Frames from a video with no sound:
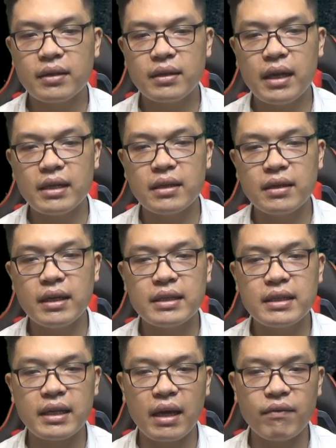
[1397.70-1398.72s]
Đi tới
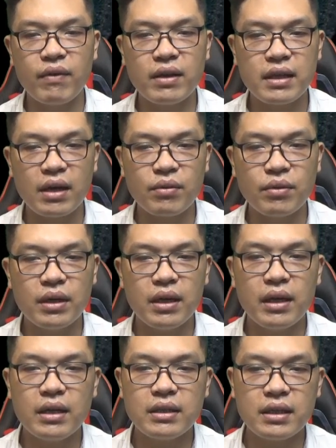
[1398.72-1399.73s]
gian nhà phía sau,
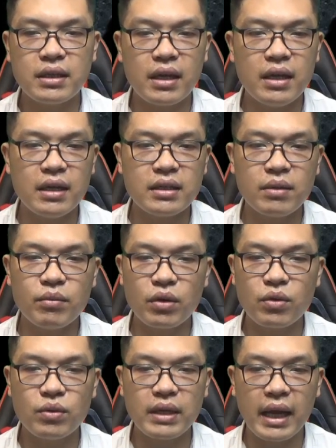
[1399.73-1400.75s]
chỉ thấy trong một
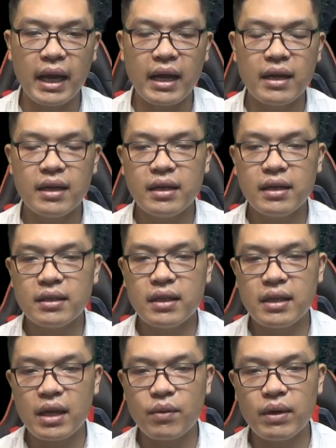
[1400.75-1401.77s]
khu nhà, thi
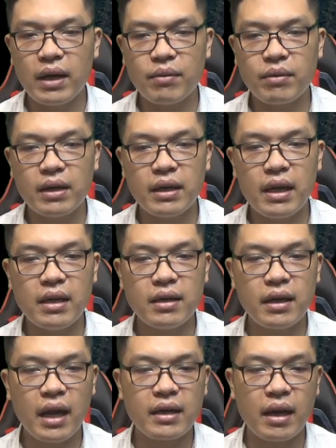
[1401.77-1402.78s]
thể của Lao Ngân Yến
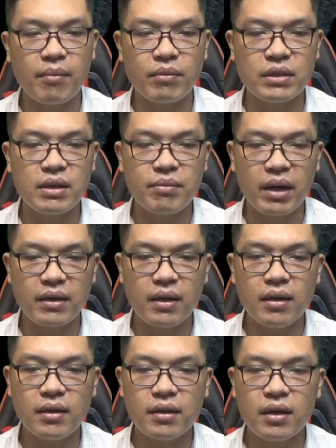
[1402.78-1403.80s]
đang nằm trên mặt đất.